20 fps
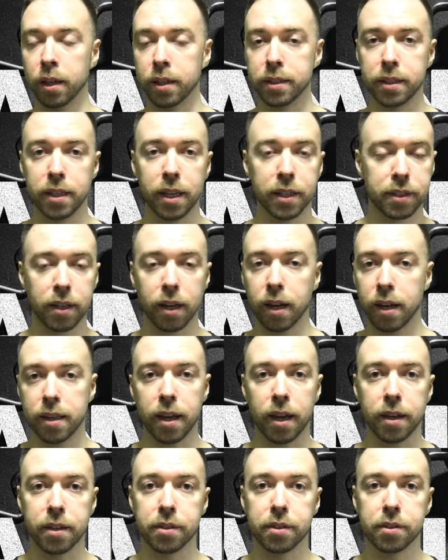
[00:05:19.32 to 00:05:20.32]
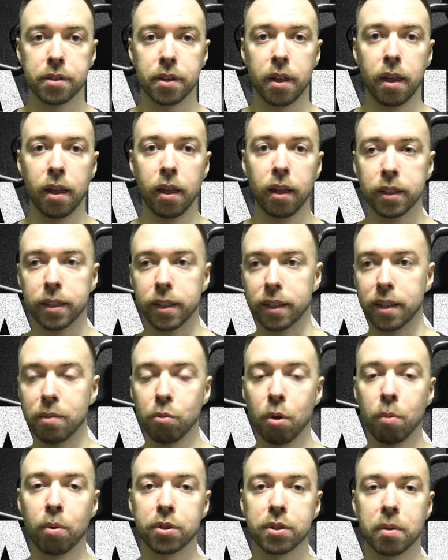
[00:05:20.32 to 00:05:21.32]
Не загоняйтесь.
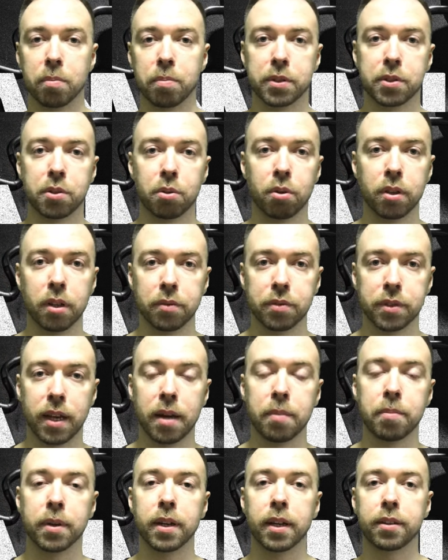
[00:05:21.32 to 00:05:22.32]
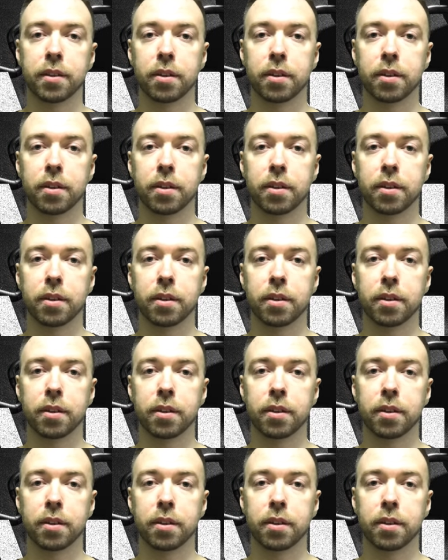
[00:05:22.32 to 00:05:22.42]
Таким образом построена вся моя